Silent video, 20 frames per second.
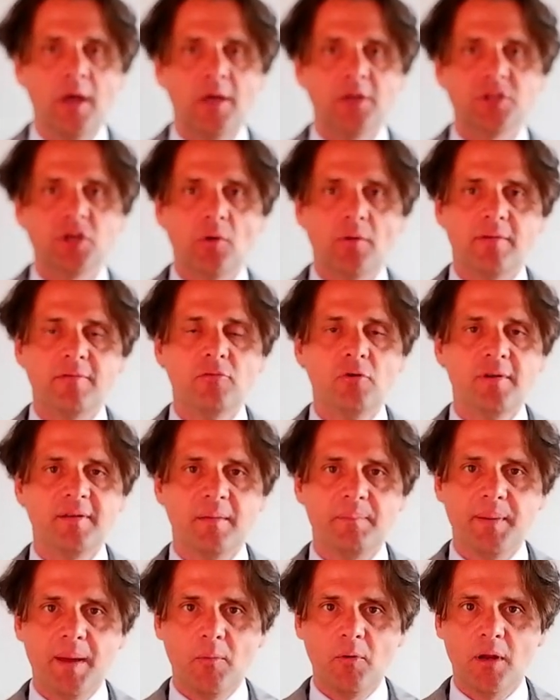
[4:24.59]
cioè, noi
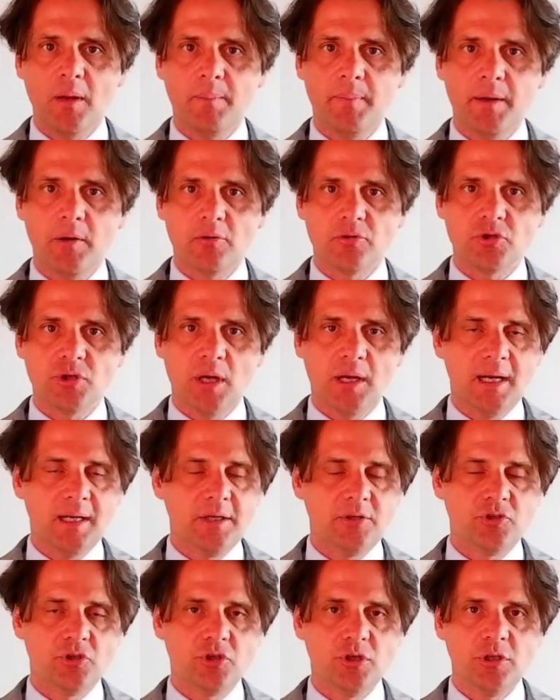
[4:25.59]
sappiamo che però c'è, la
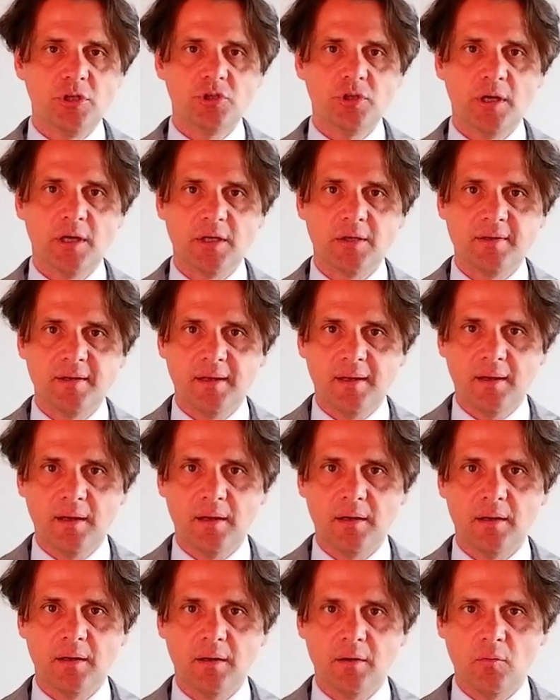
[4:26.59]
legge ci dice che se
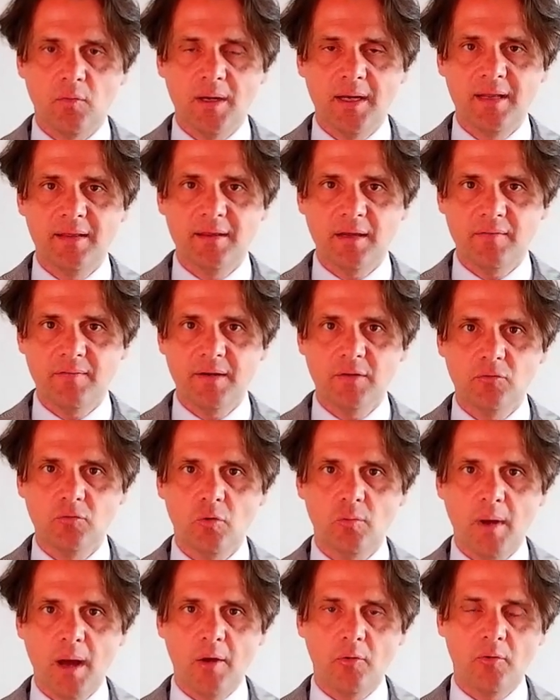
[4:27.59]
eh, quell'intervento
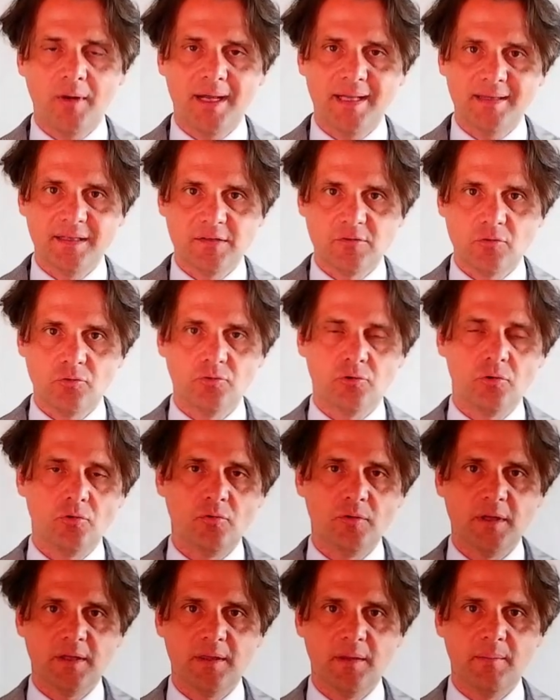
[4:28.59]
umano è al di sotto di,
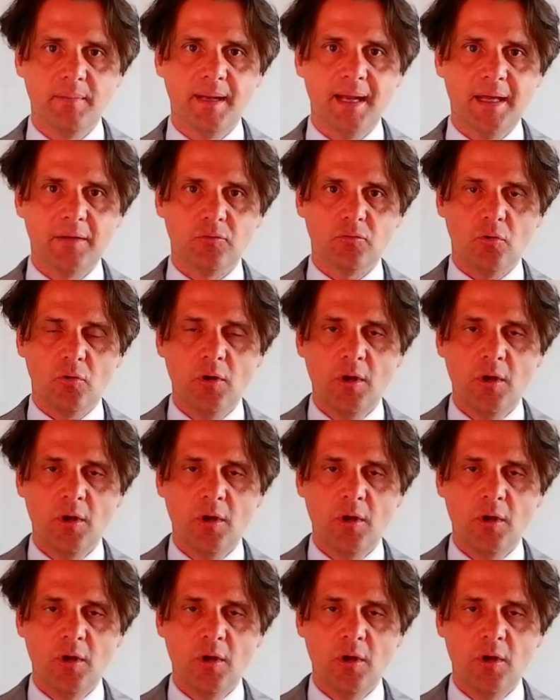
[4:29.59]
un di, una